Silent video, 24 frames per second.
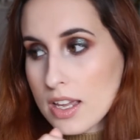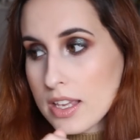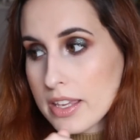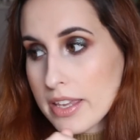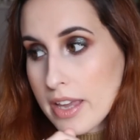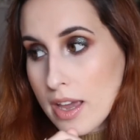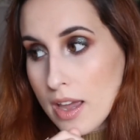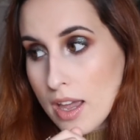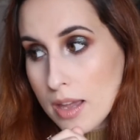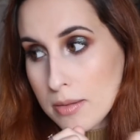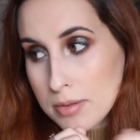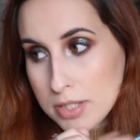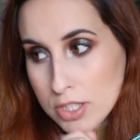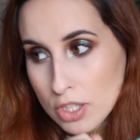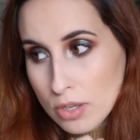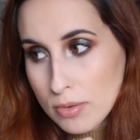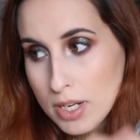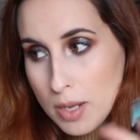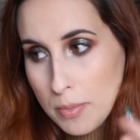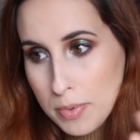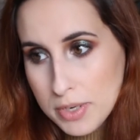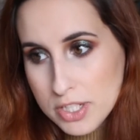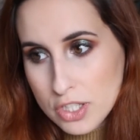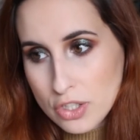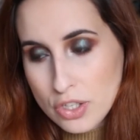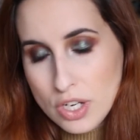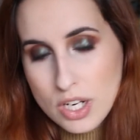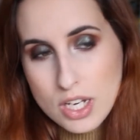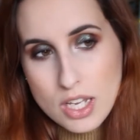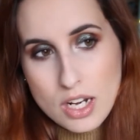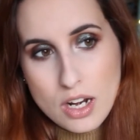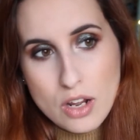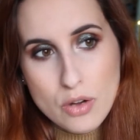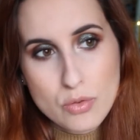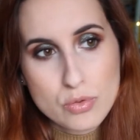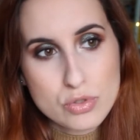Ya he visto varias personas
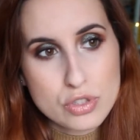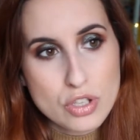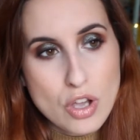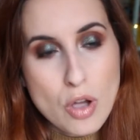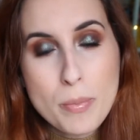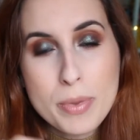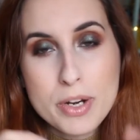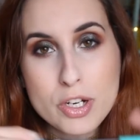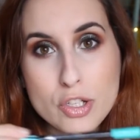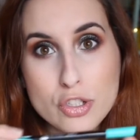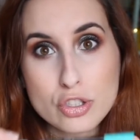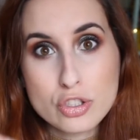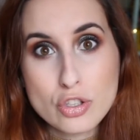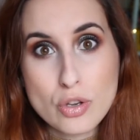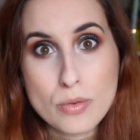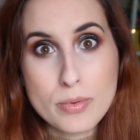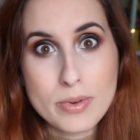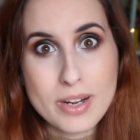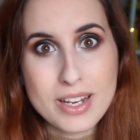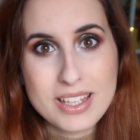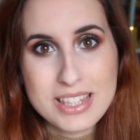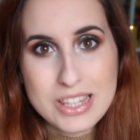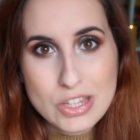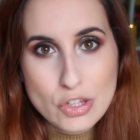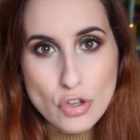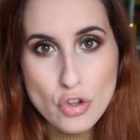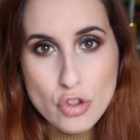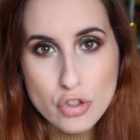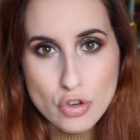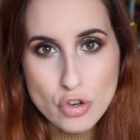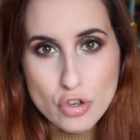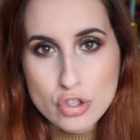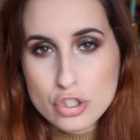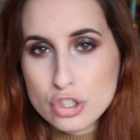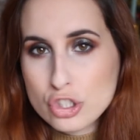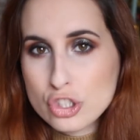que lo han usado, pero sobre
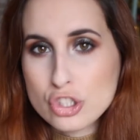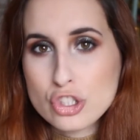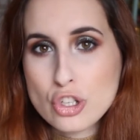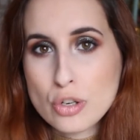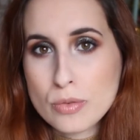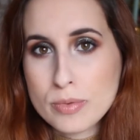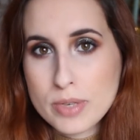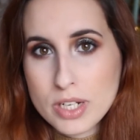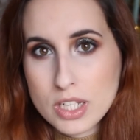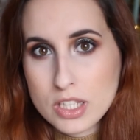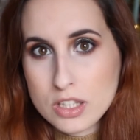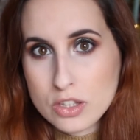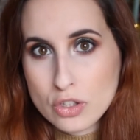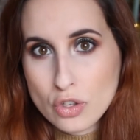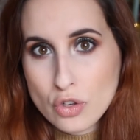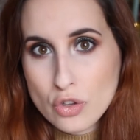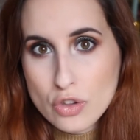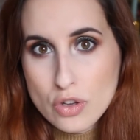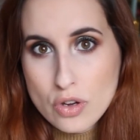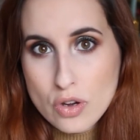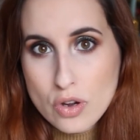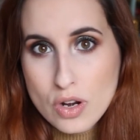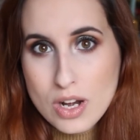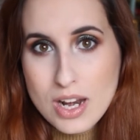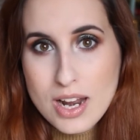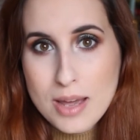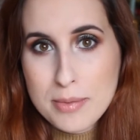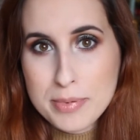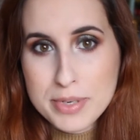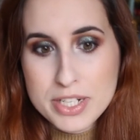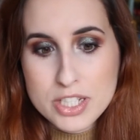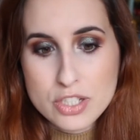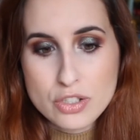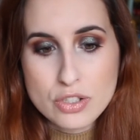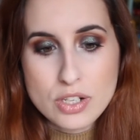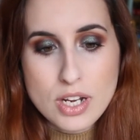todo, sobre todo, la
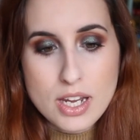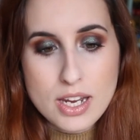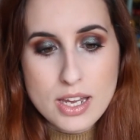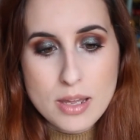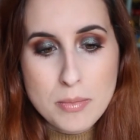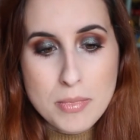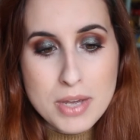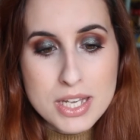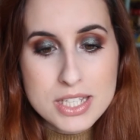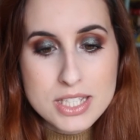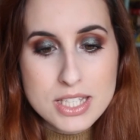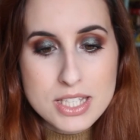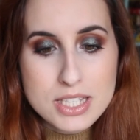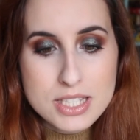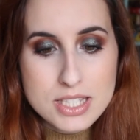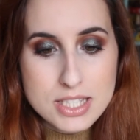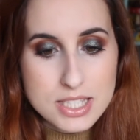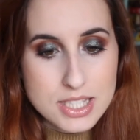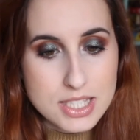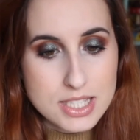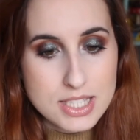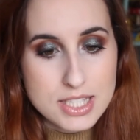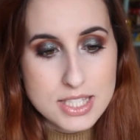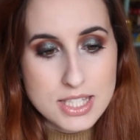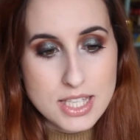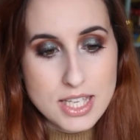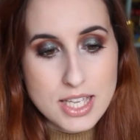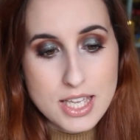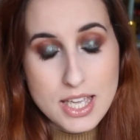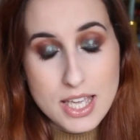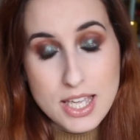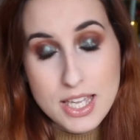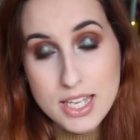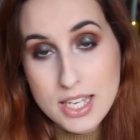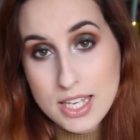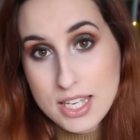persona que más
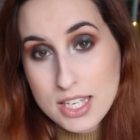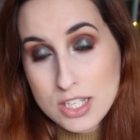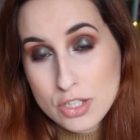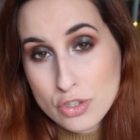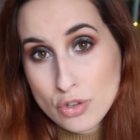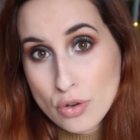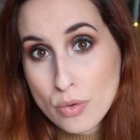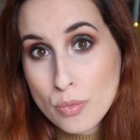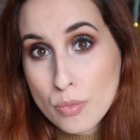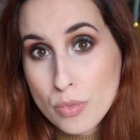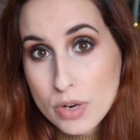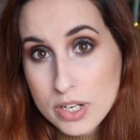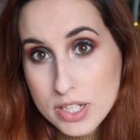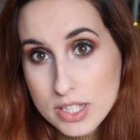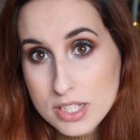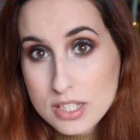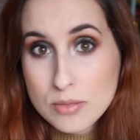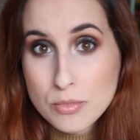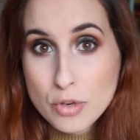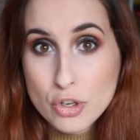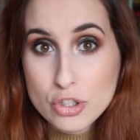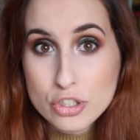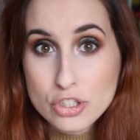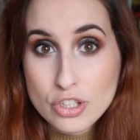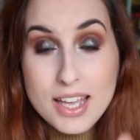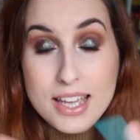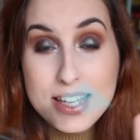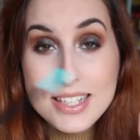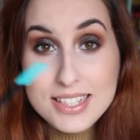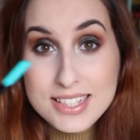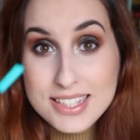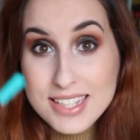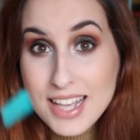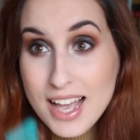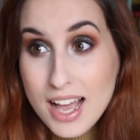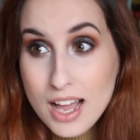insiste en que son buenísimos
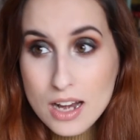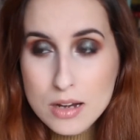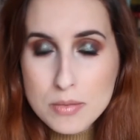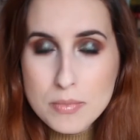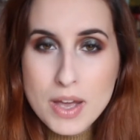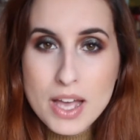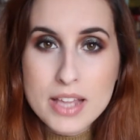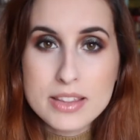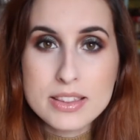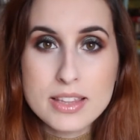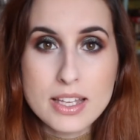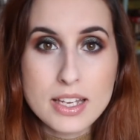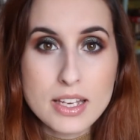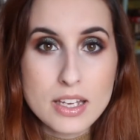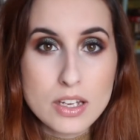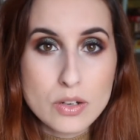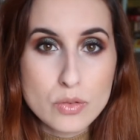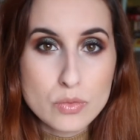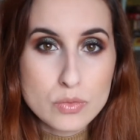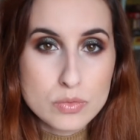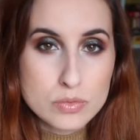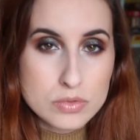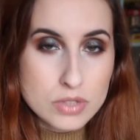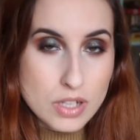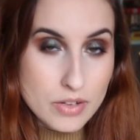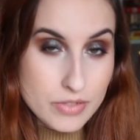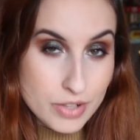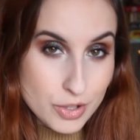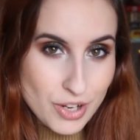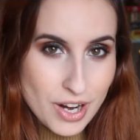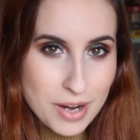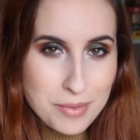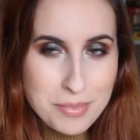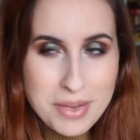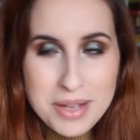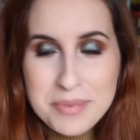es Alma de Un Café
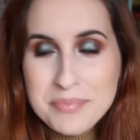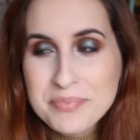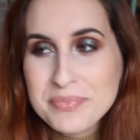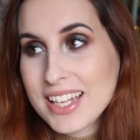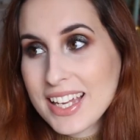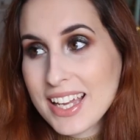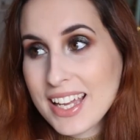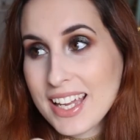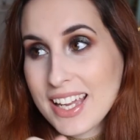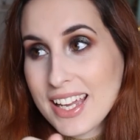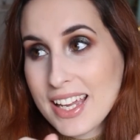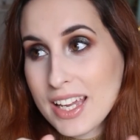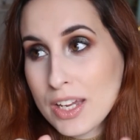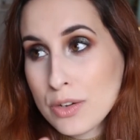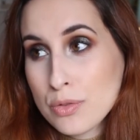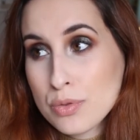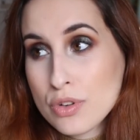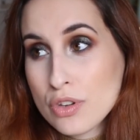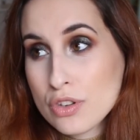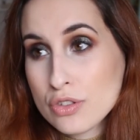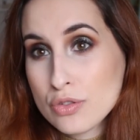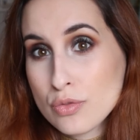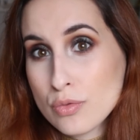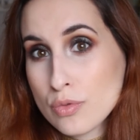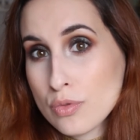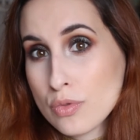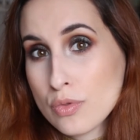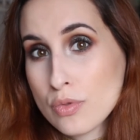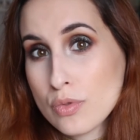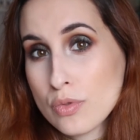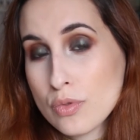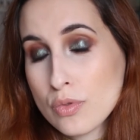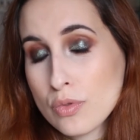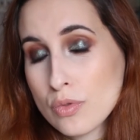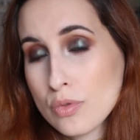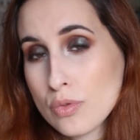con Alma, que es uno de
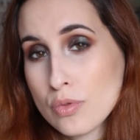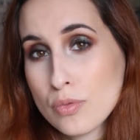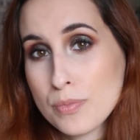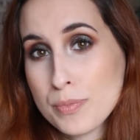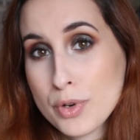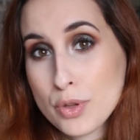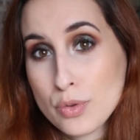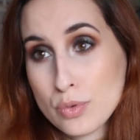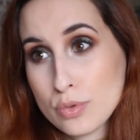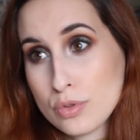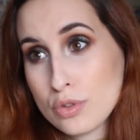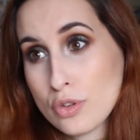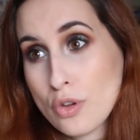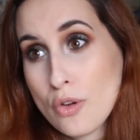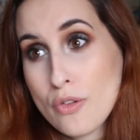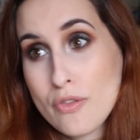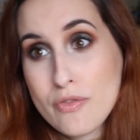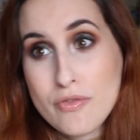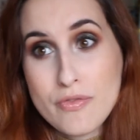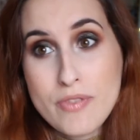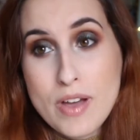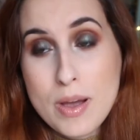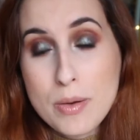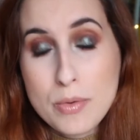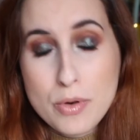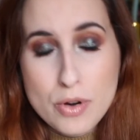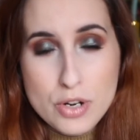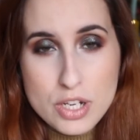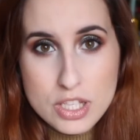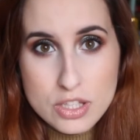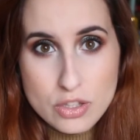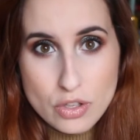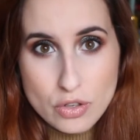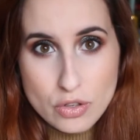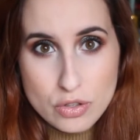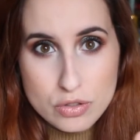sus productos
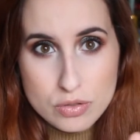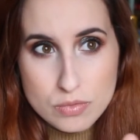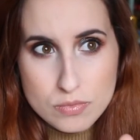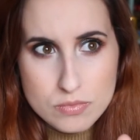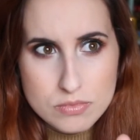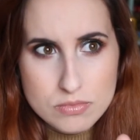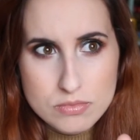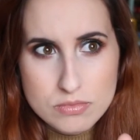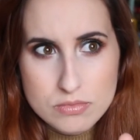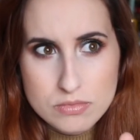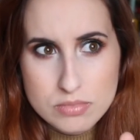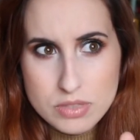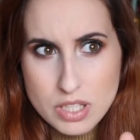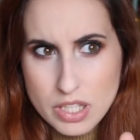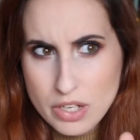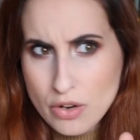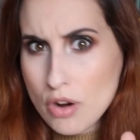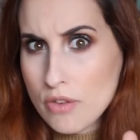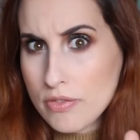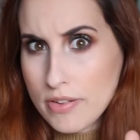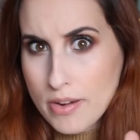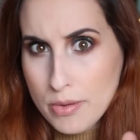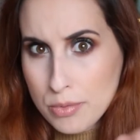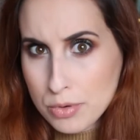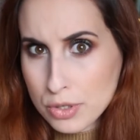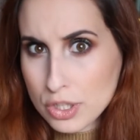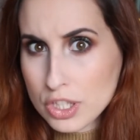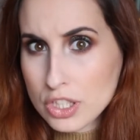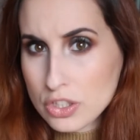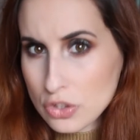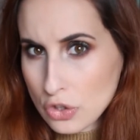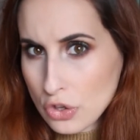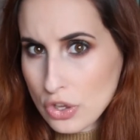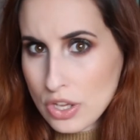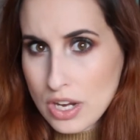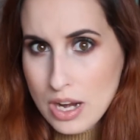favoritos, si no el
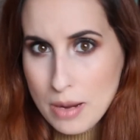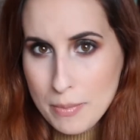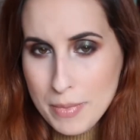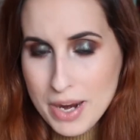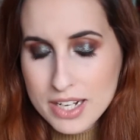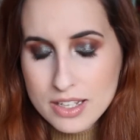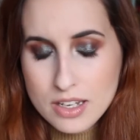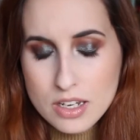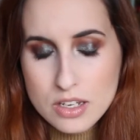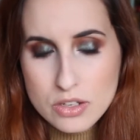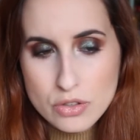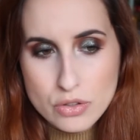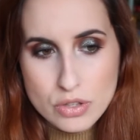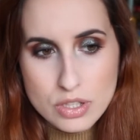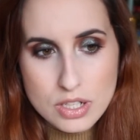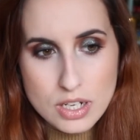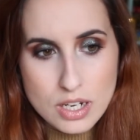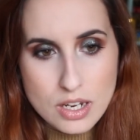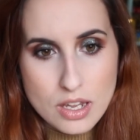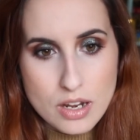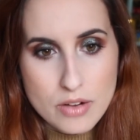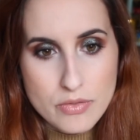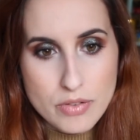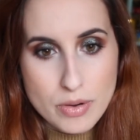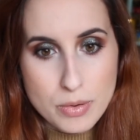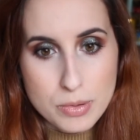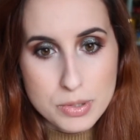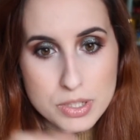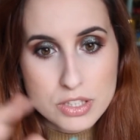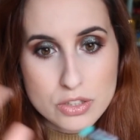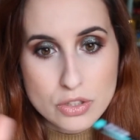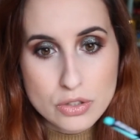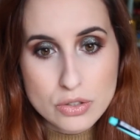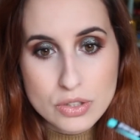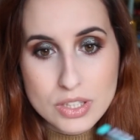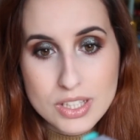favorito de la marca, yo diría que es el
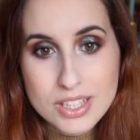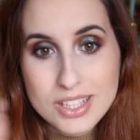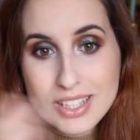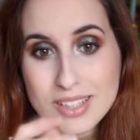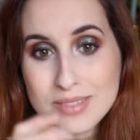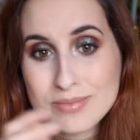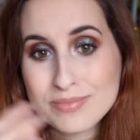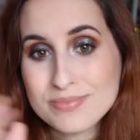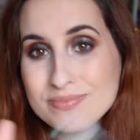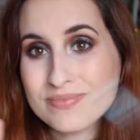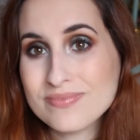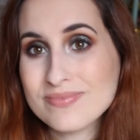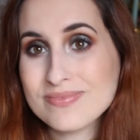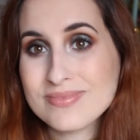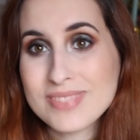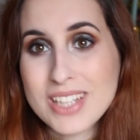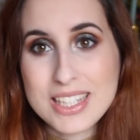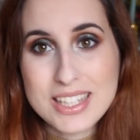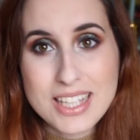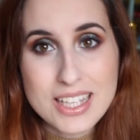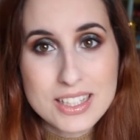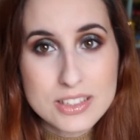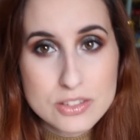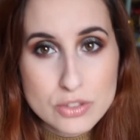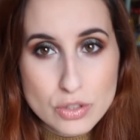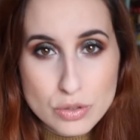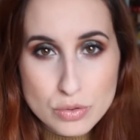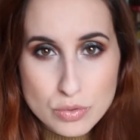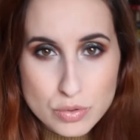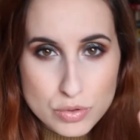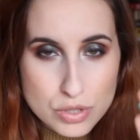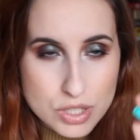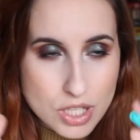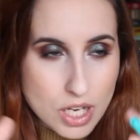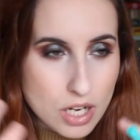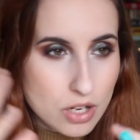favorito, y de tanto
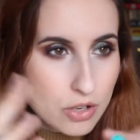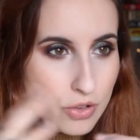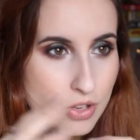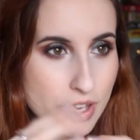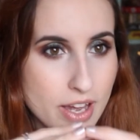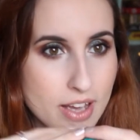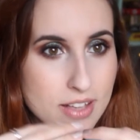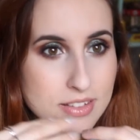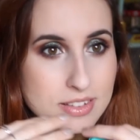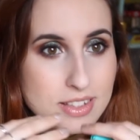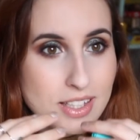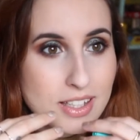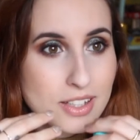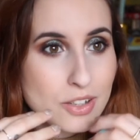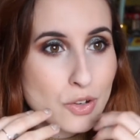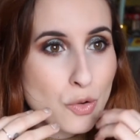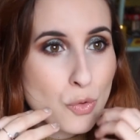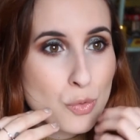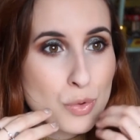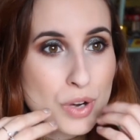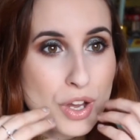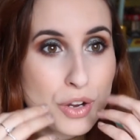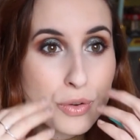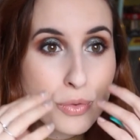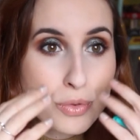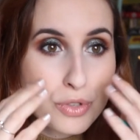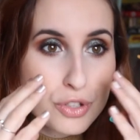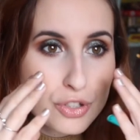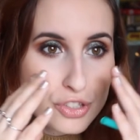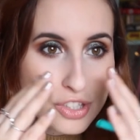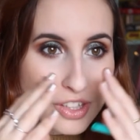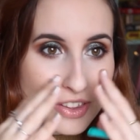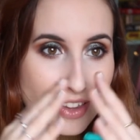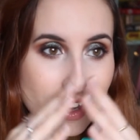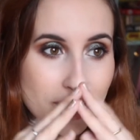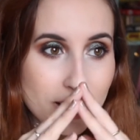escucharlo ya tengo una
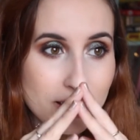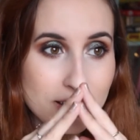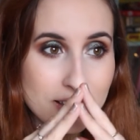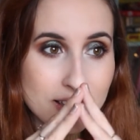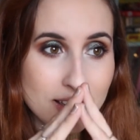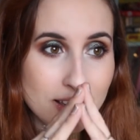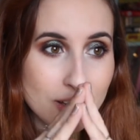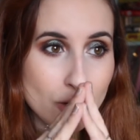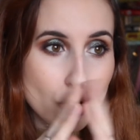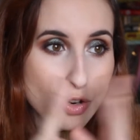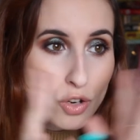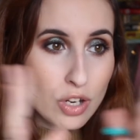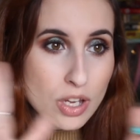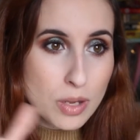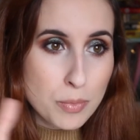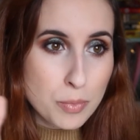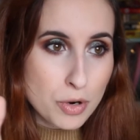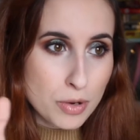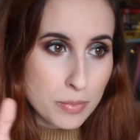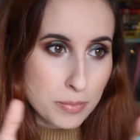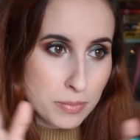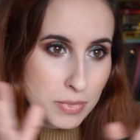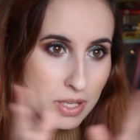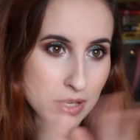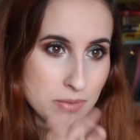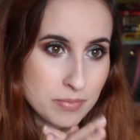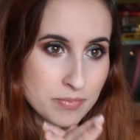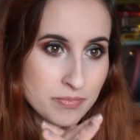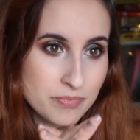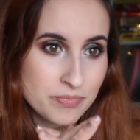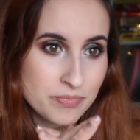curiosidad que no quepo en mí